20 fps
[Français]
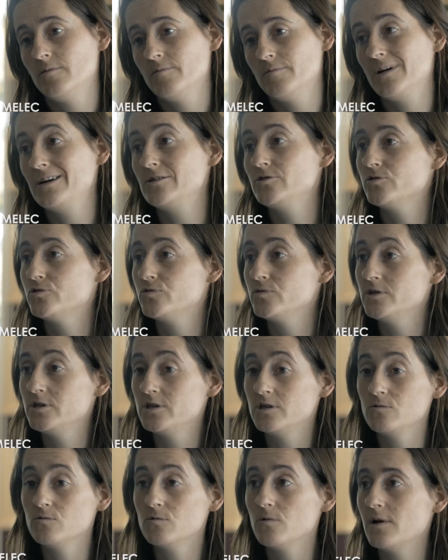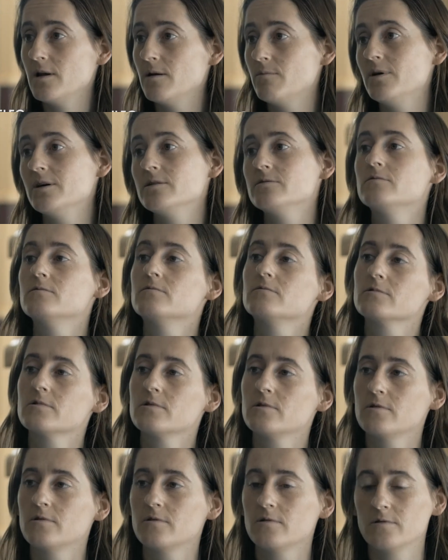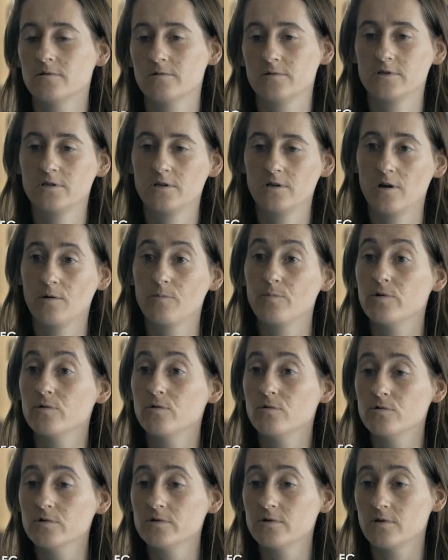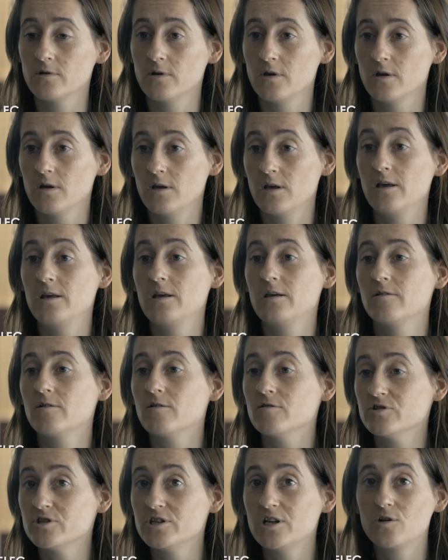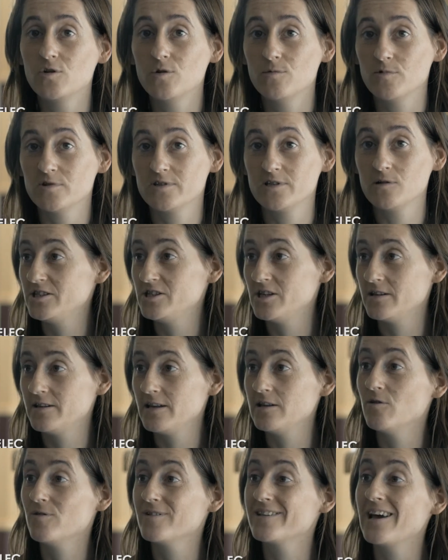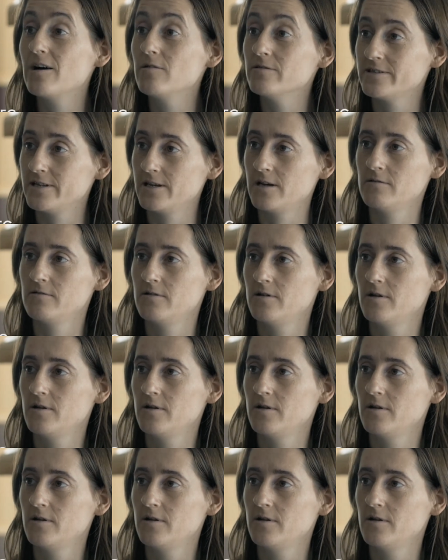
bah, je, suis de chinon à la base, donc j'ai un peu de route. Et quand j'ai commencé, j'étais dans le 41.